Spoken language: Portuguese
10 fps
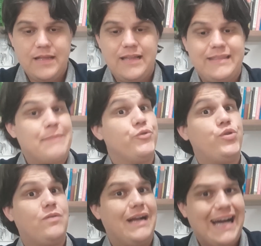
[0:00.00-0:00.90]
Está
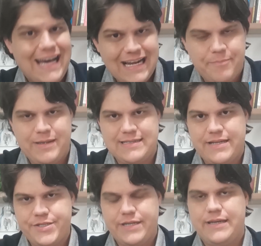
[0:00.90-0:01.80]
muito cara a
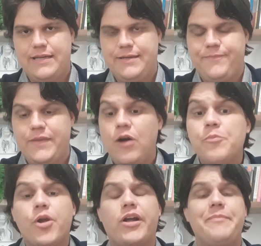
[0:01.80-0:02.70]
passagem aérea. É um
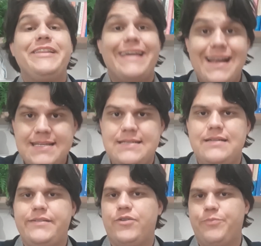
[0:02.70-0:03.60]
programa
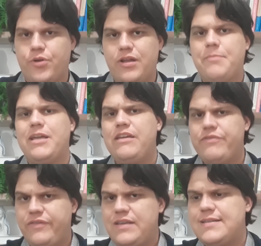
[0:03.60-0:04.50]
interessante, é um programa que
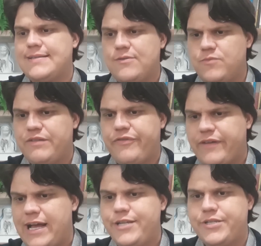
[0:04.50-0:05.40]
visa uma
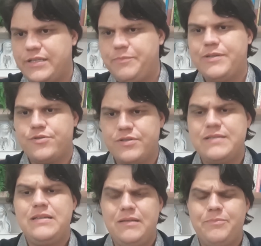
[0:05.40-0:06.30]
faixa de pessoas
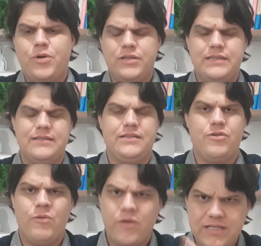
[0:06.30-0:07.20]
importante, é
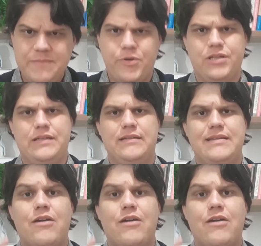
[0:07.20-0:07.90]
uma coisa importante.